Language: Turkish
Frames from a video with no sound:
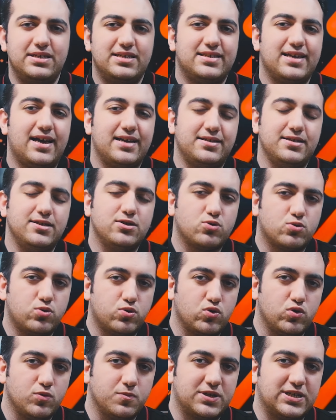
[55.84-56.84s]
isterseniz
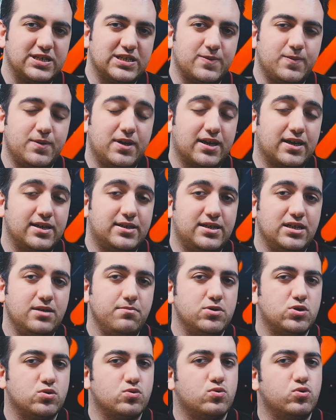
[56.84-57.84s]
kurulum kısmına
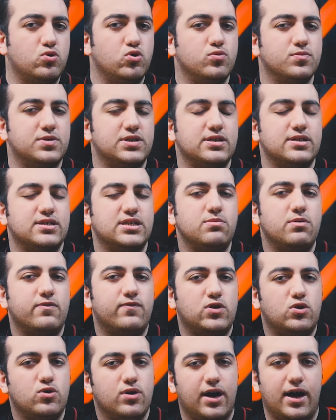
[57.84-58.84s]
geçelim. Biz kurulum sırasında bir
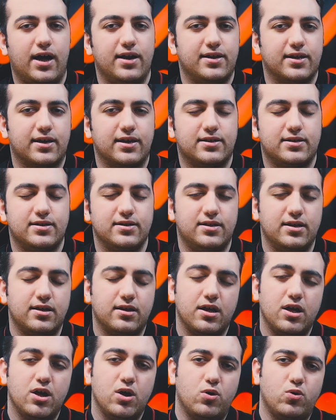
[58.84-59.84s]
video haline getirdik.
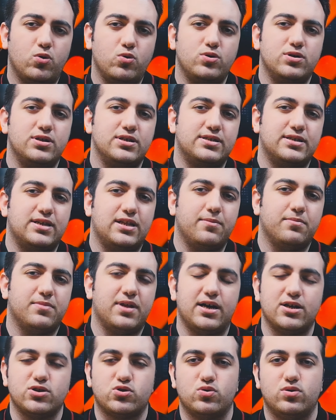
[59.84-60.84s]
Onu izleyelim
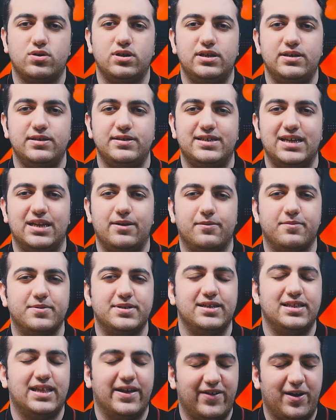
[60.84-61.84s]
daha sonra
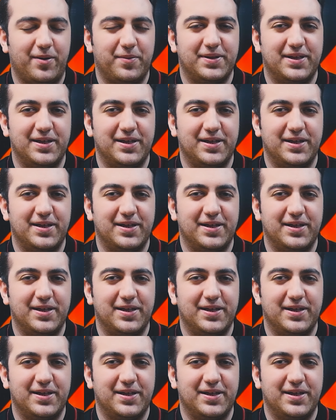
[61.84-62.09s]
incelememize devam